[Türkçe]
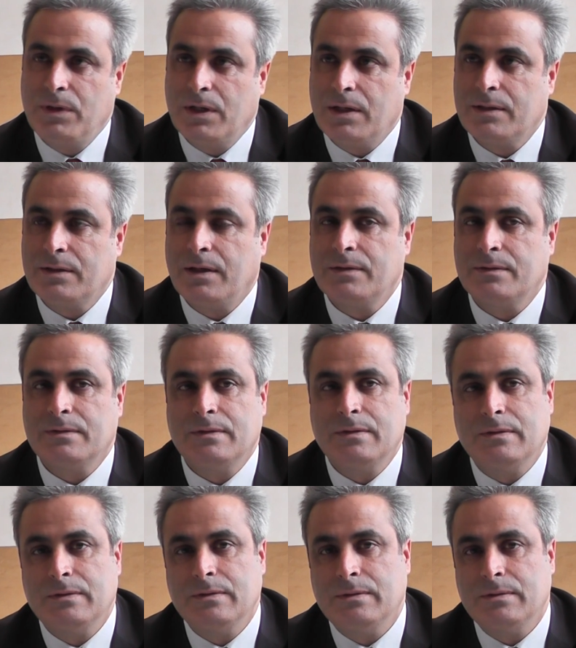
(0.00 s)
bir yandan e,
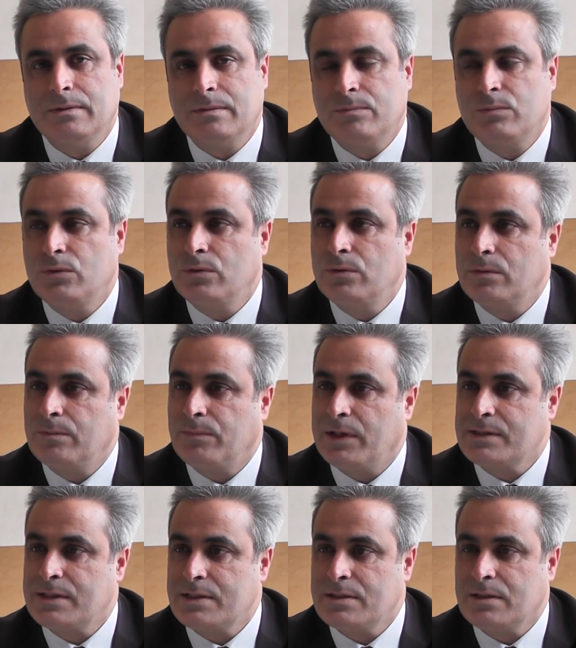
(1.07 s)

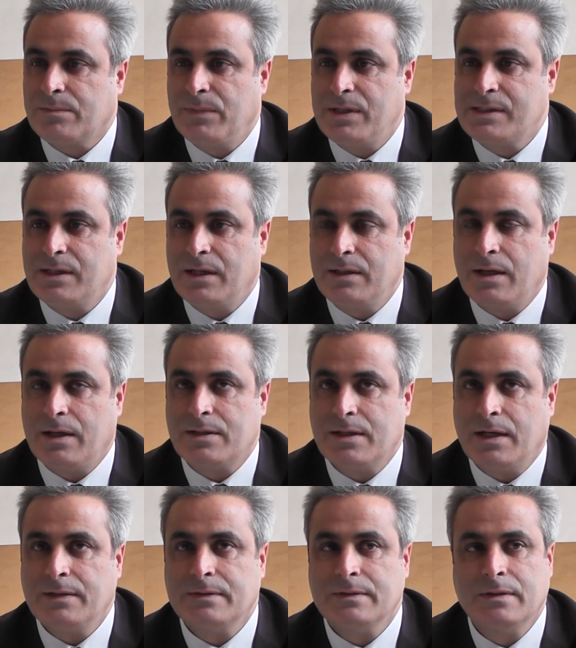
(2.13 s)
pazarcılık mesleği
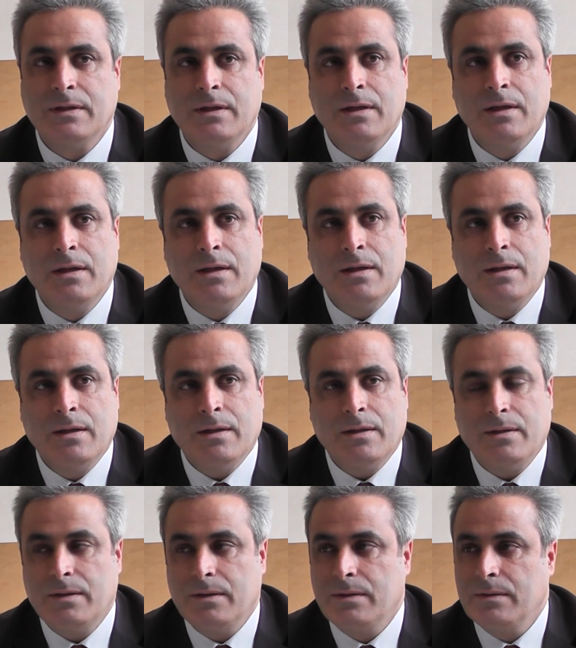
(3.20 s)
derken
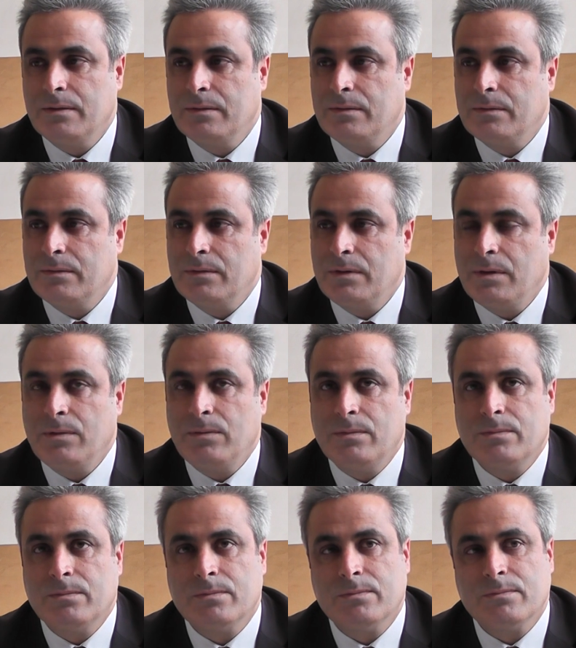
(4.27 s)
e,
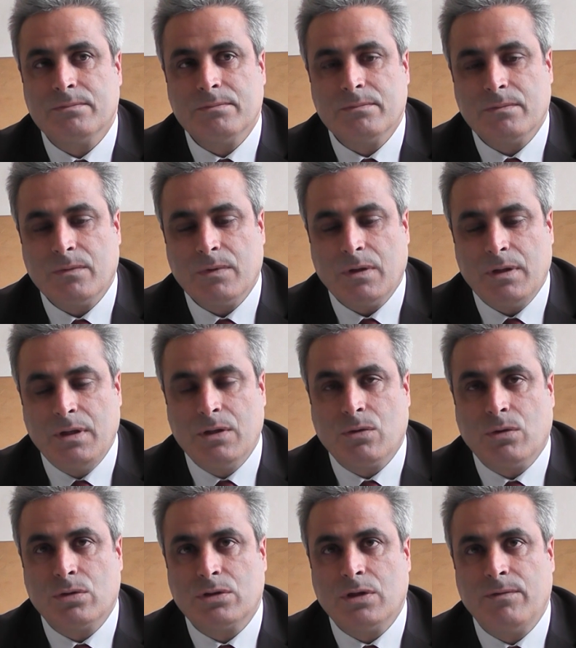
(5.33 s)

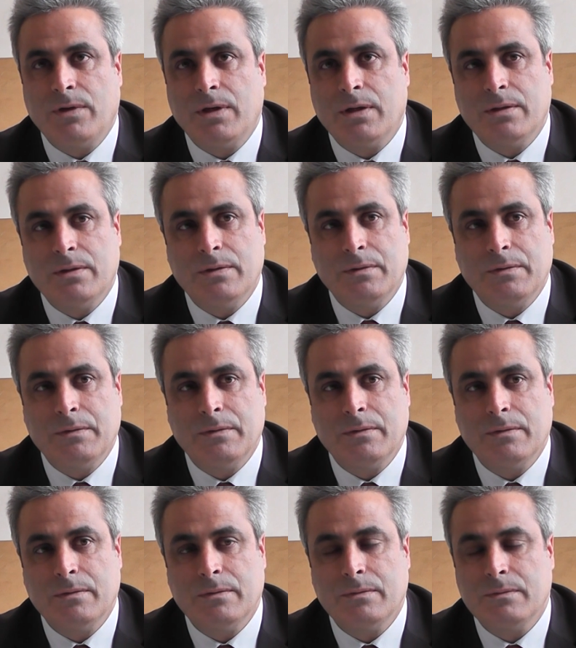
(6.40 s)
ilk orta ve
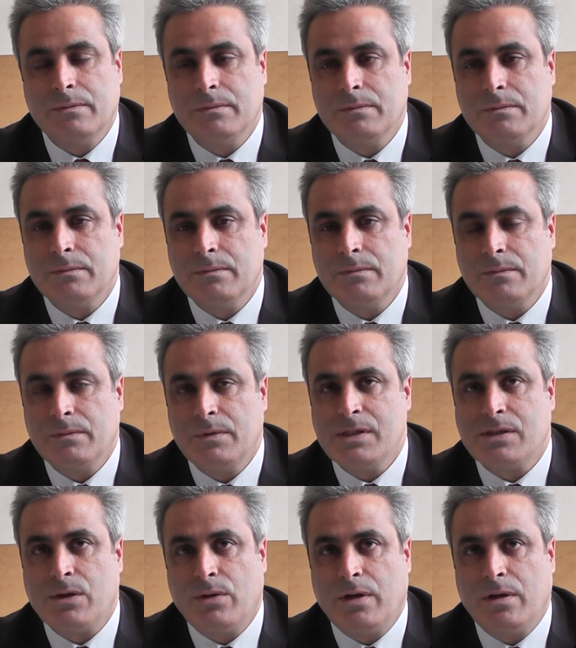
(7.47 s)
e,
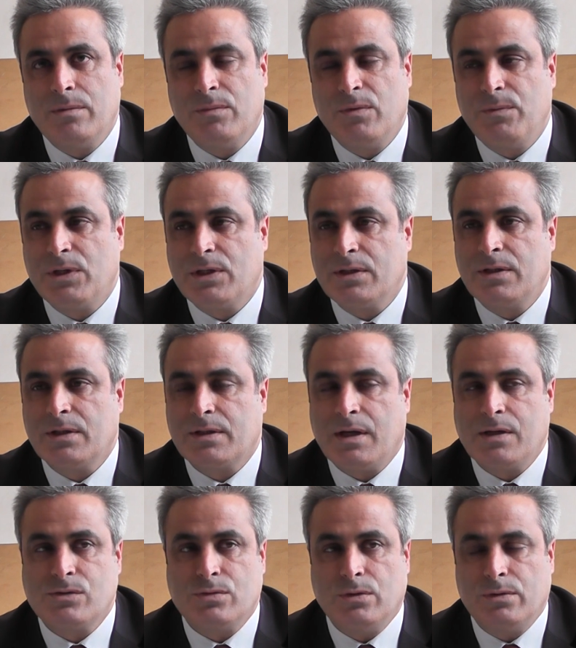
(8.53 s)
lise öğrenimi
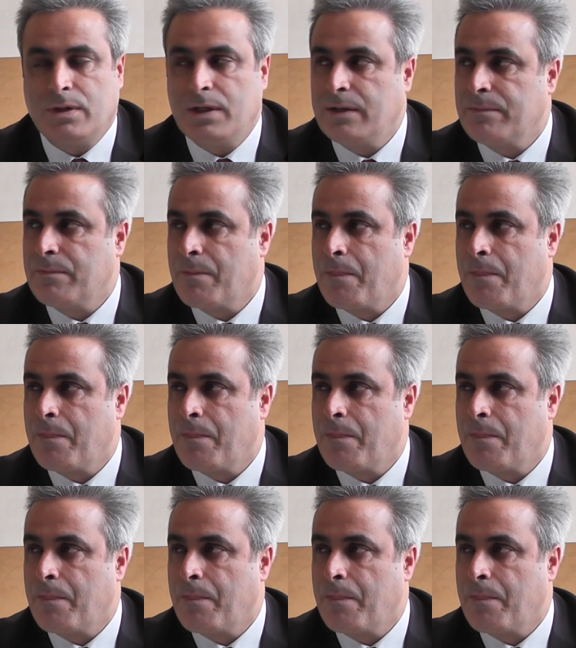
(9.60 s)
bitirdikten sonra